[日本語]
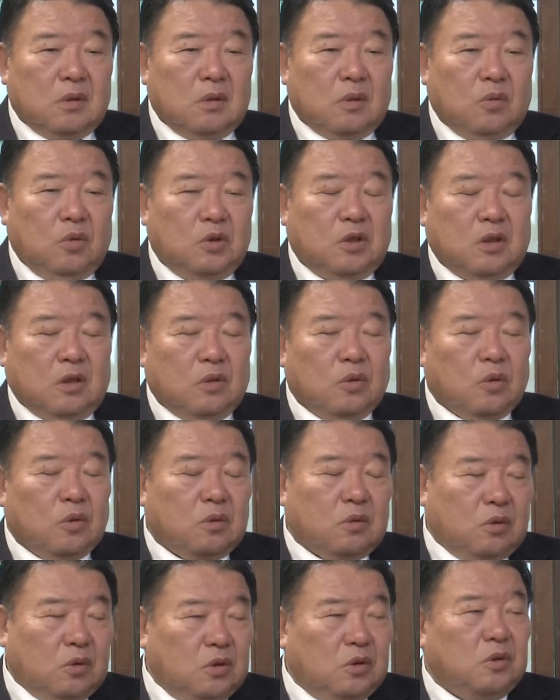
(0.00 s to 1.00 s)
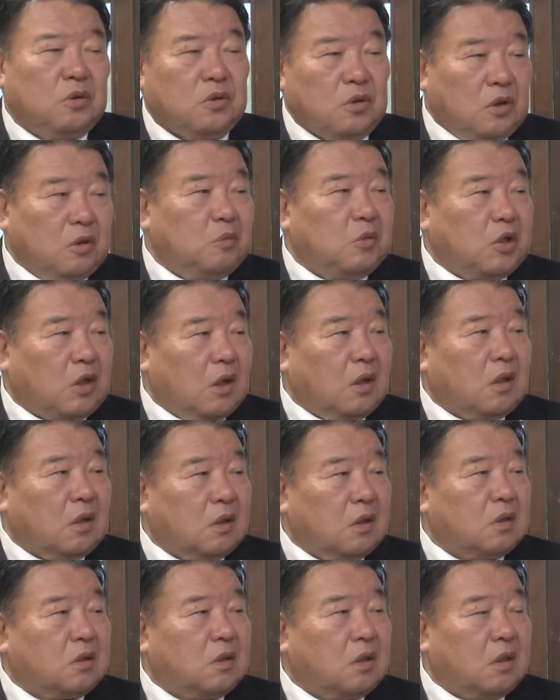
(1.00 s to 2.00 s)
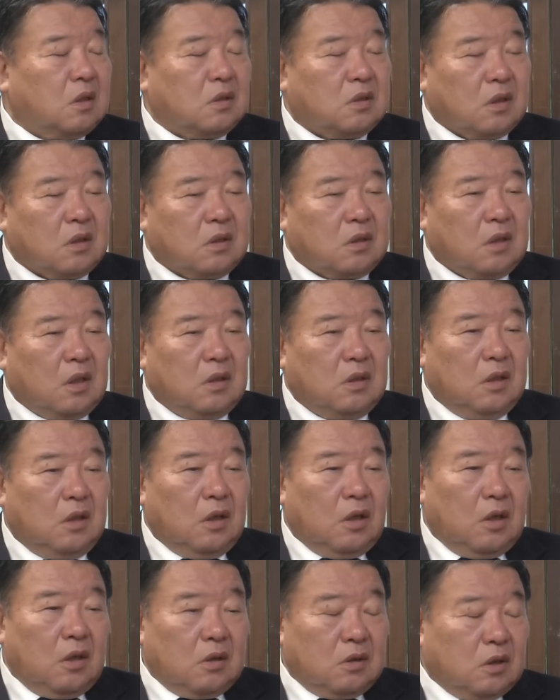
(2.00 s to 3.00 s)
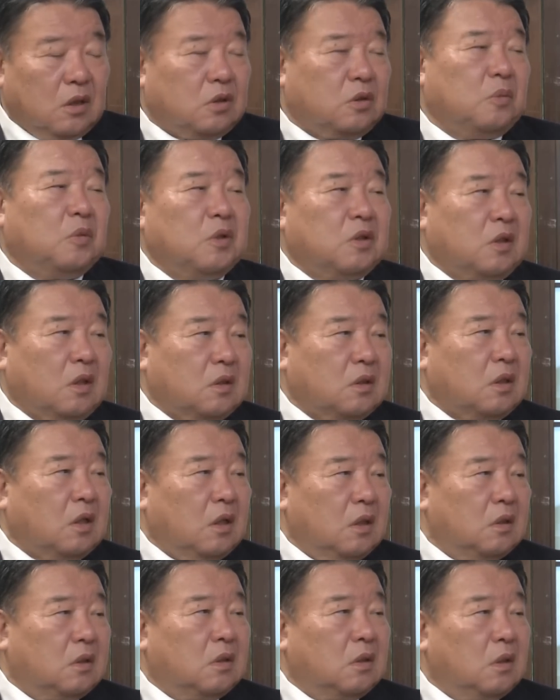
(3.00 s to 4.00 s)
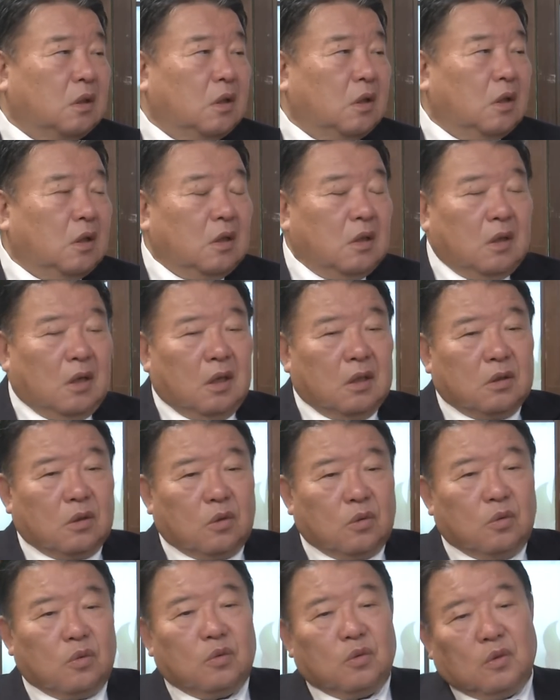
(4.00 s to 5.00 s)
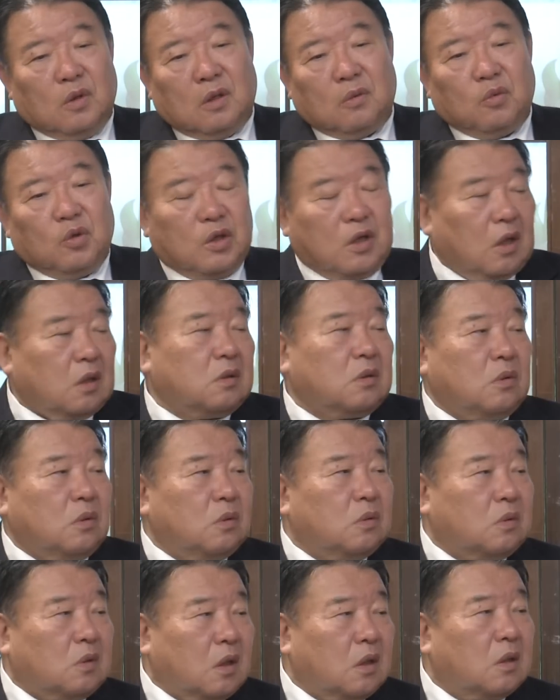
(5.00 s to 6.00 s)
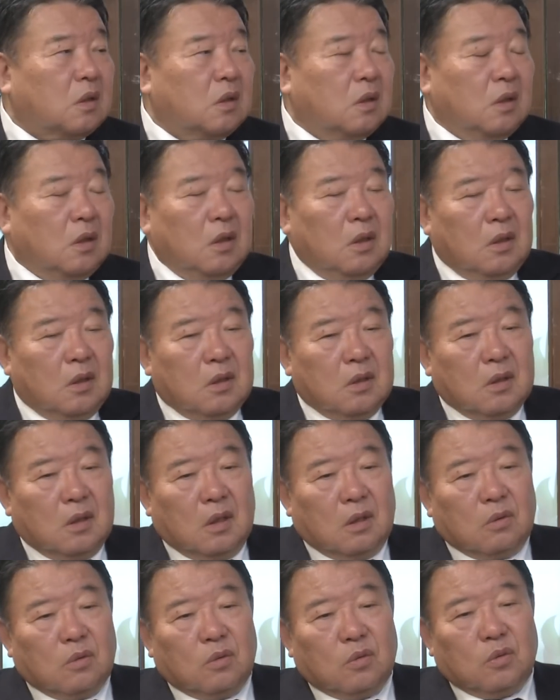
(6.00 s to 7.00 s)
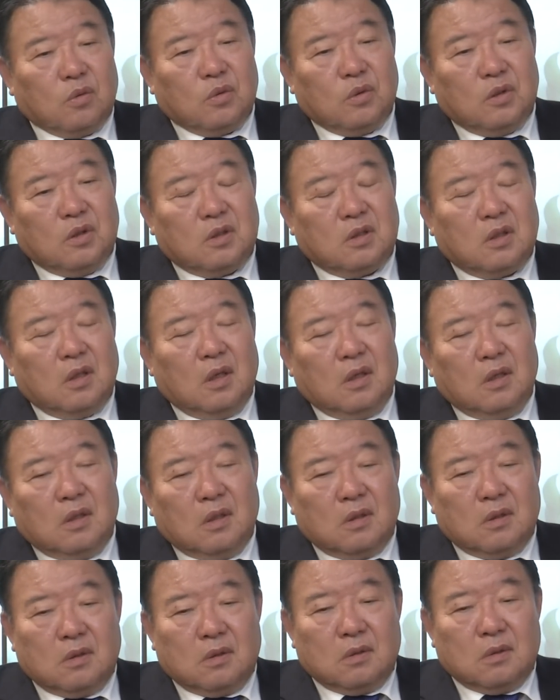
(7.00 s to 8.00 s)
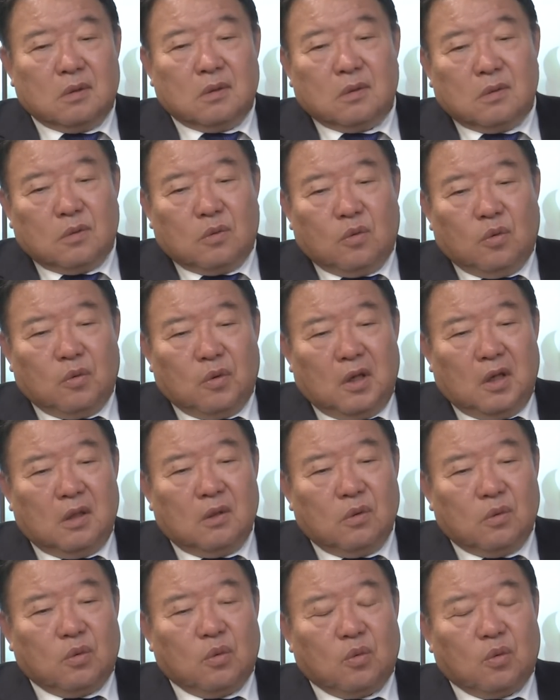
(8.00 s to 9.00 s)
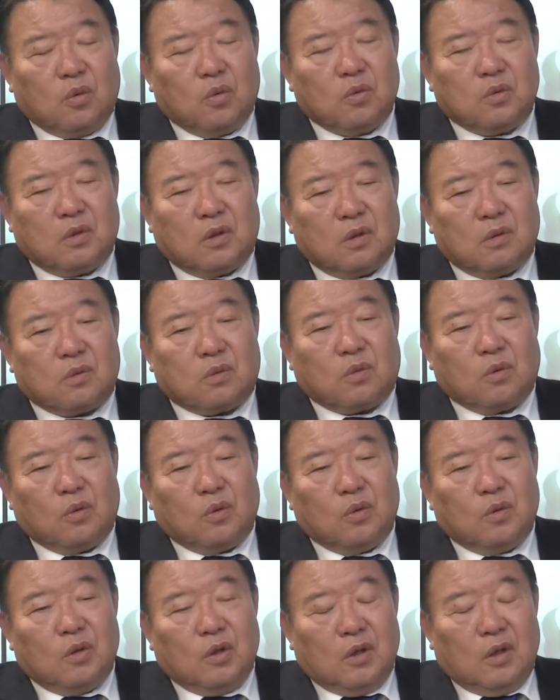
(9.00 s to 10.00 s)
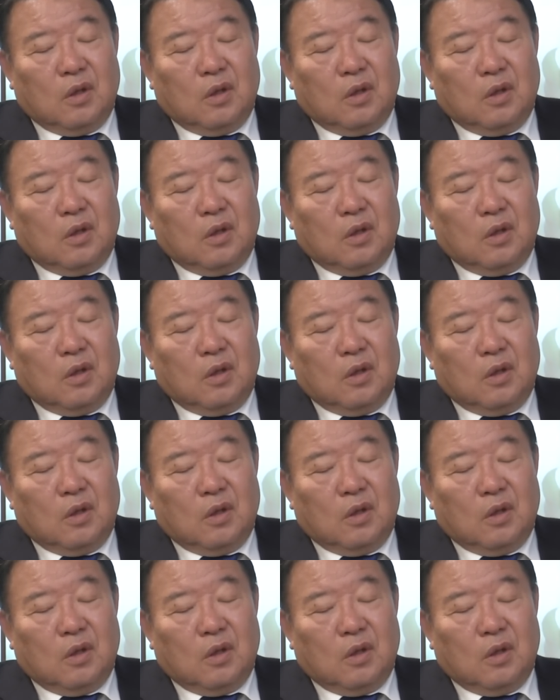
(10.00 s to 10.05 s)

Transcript: 古事記の国譲りみたいな形でね、絶対に絶滅させない、相手のあれも生かすというね、あのこの辺のところでいうと、